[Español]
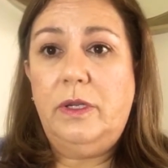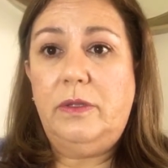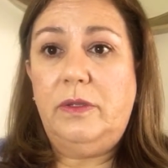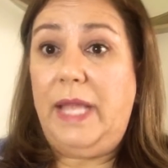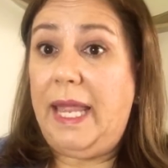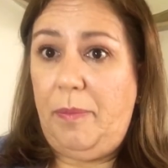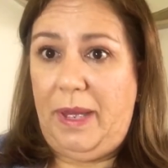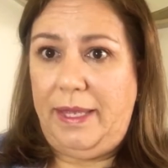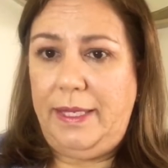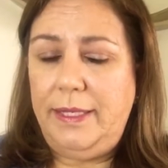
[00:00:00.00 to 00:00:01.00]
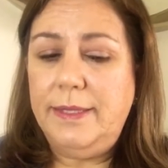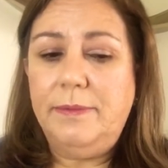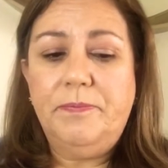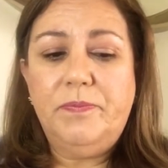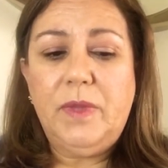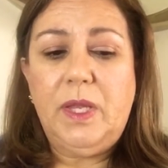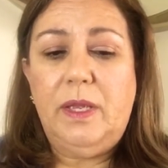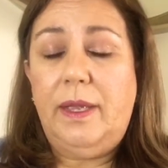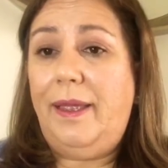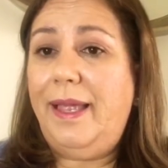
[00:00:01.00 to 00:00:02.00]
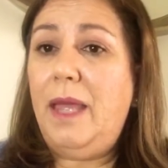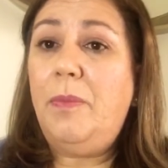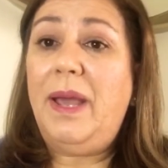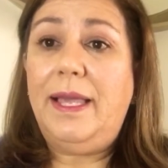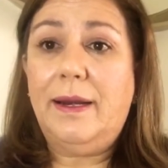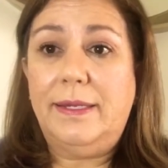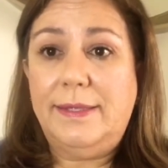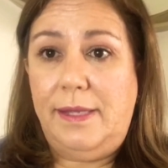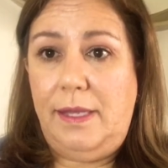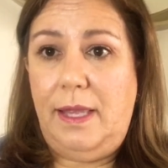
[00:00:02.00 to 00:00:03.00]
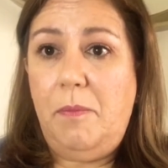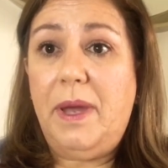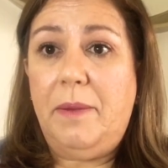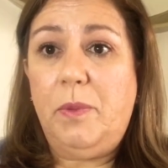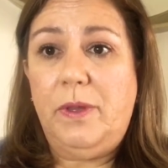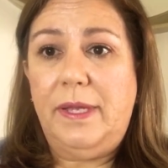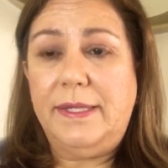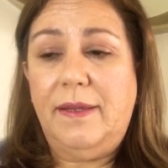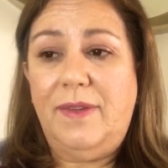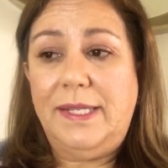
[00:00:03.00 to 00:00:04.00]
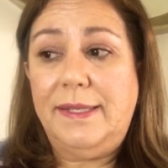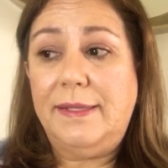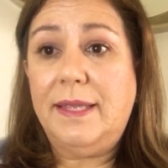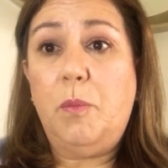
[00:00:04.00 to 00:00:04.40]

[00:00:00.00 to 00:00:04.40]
de qué país, en qué país reside para poder saber si es que